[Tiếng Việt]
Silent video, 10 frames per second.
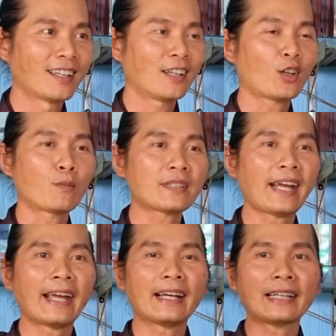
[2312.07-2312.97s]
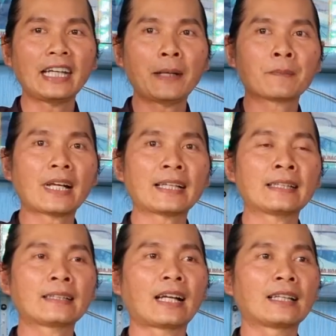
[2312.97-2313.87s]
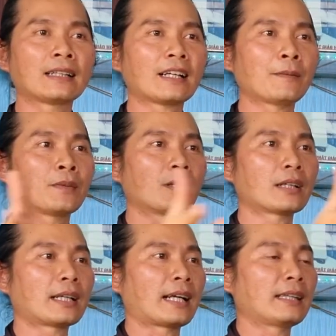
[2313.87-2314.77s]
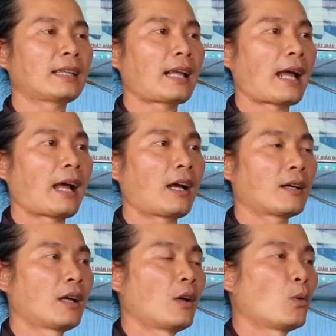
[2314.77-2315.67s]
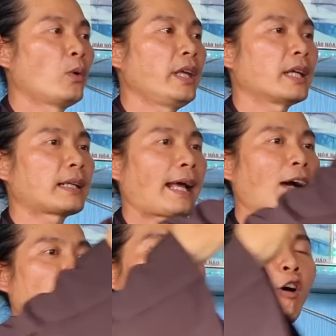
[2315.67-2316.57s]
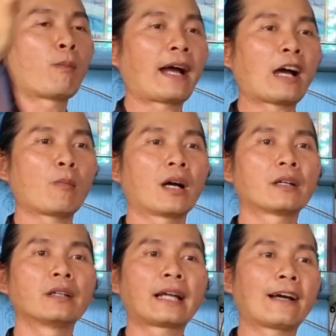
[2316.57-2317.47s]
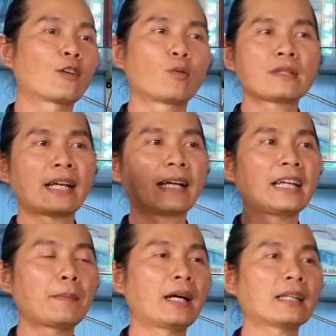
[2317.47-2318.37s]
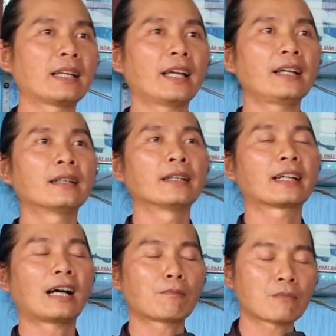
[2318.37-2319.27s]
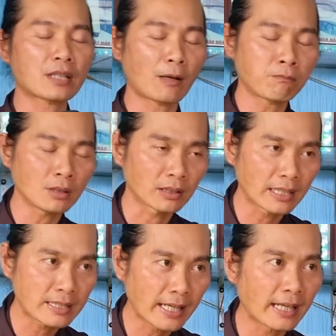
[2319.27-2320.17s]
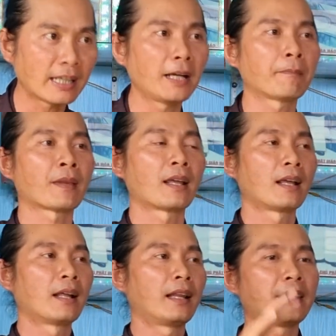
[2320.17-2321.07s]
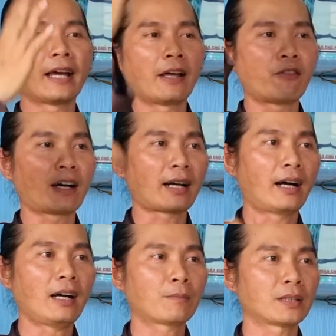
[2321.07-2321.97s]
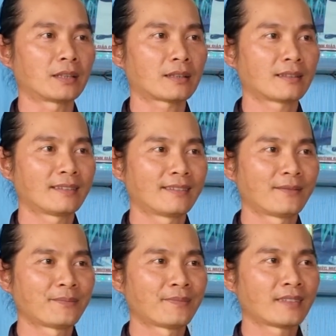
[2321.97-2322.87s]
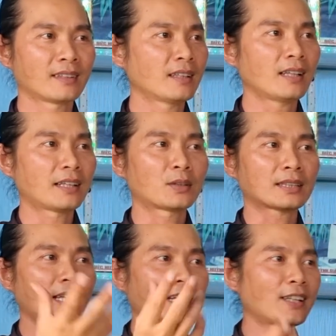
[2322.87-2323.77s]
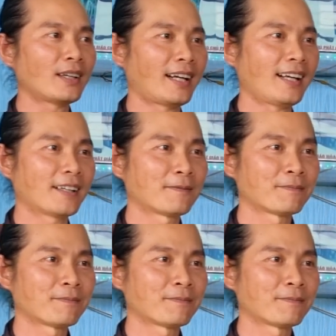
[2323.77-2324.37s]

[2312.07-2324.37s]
nó cũng trang nghiêm thanh tịnh, không có cái cảnh à, quyên náo ồn ào, mà người nào cũng trang nghiêm hết. Thì cái người không sống được cái trang nghiêm là về Phật ở không được. Đó là điều thực tế thôi à.